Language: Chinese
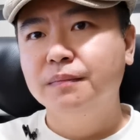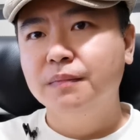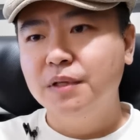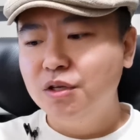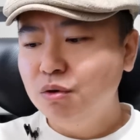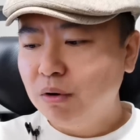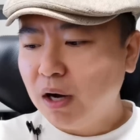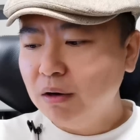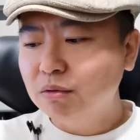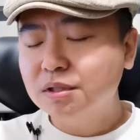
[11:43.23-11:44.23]
你用
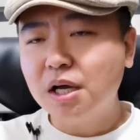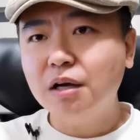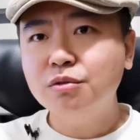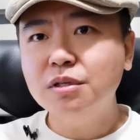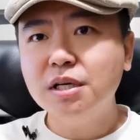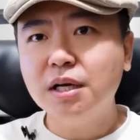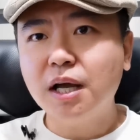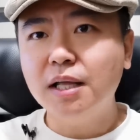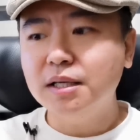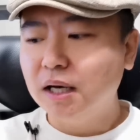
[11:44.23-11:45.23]
昂鲁萨克逊这个
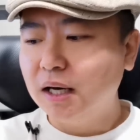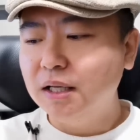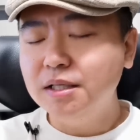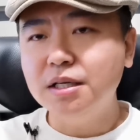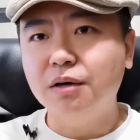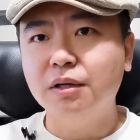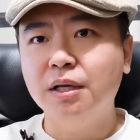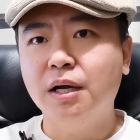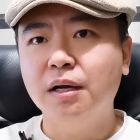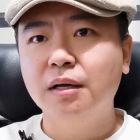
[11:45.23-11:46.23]
概念来理解澳大利
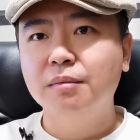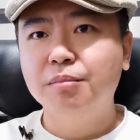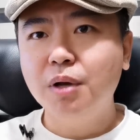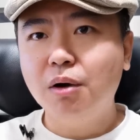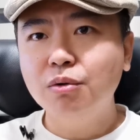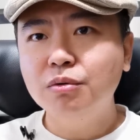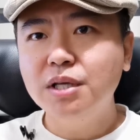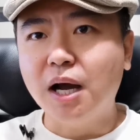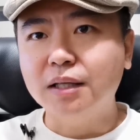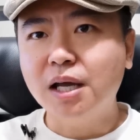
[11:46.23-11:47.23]
亚，不要用
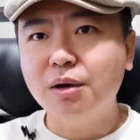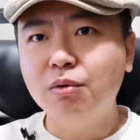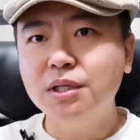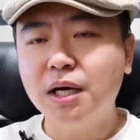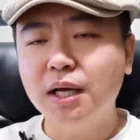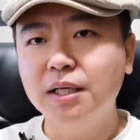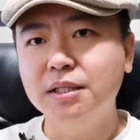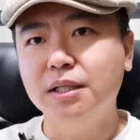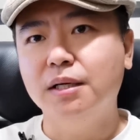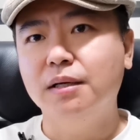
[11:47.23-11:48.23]
亚太国家来理
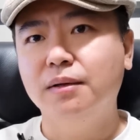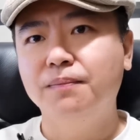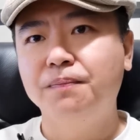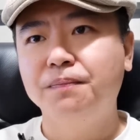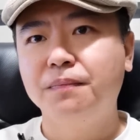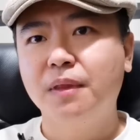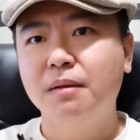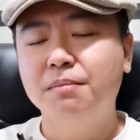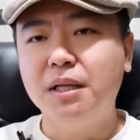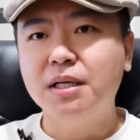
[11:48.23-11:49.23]
解它，
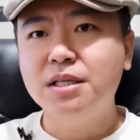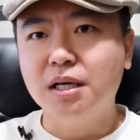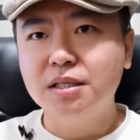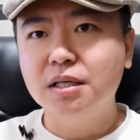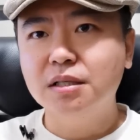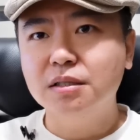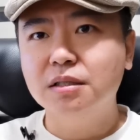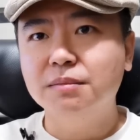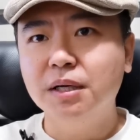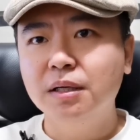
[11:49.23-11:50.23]
把它想象成是
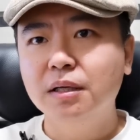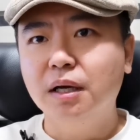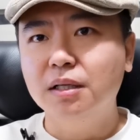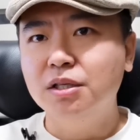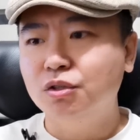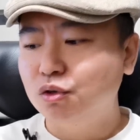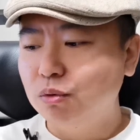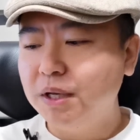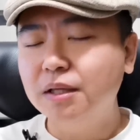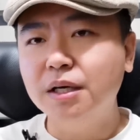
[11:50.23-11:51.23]
什么？哎，你周
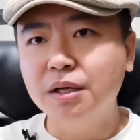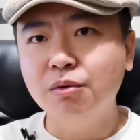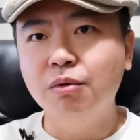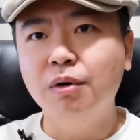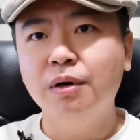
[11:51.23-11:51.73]
边的邻国？